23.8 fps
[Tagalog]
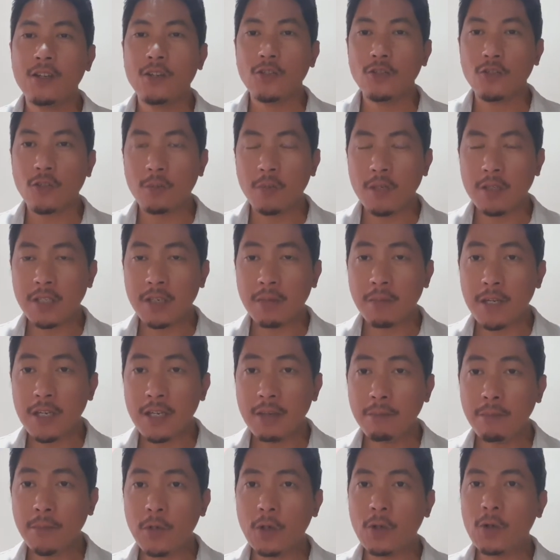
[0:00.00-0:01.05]
So, ibig
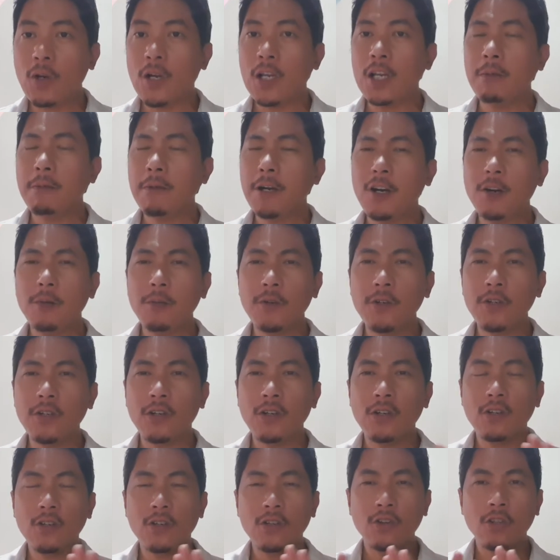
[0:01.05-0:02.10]
sabihin po, halimbawa po,
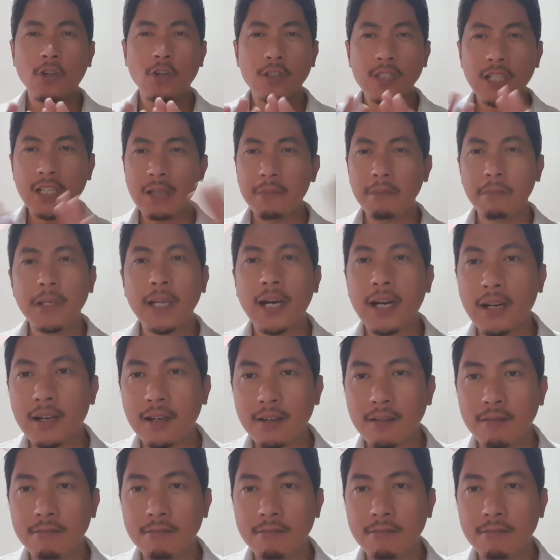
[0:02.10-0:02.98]
no, totally black.